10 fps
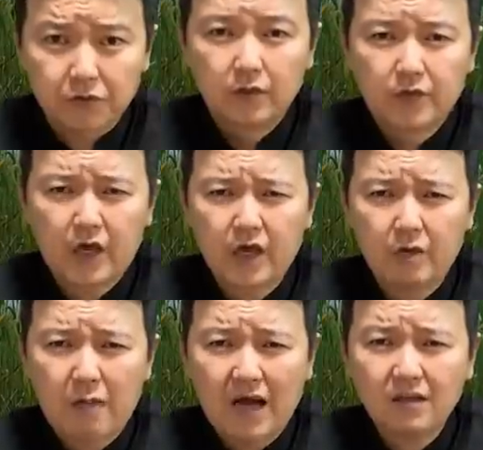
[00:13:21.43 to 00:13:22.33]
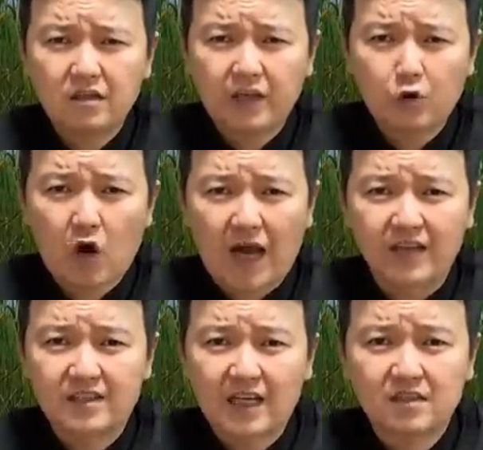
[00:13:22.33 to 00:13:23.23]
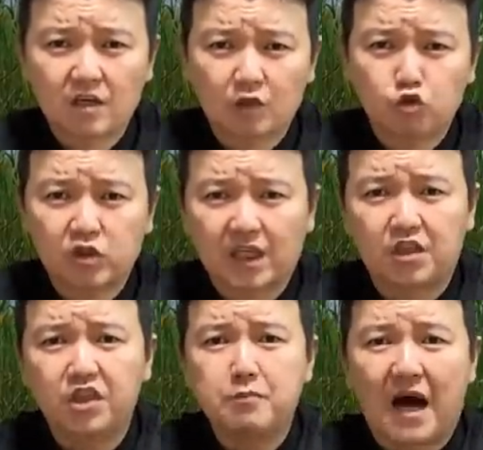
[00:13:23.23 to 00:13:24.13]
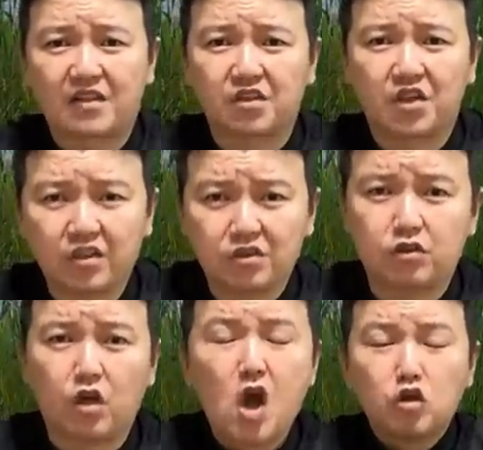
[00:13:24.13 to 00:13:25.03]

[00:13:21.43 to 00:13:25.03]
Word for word: 네, 말 그대로 하이사즈가 죽자 그의 마적대들은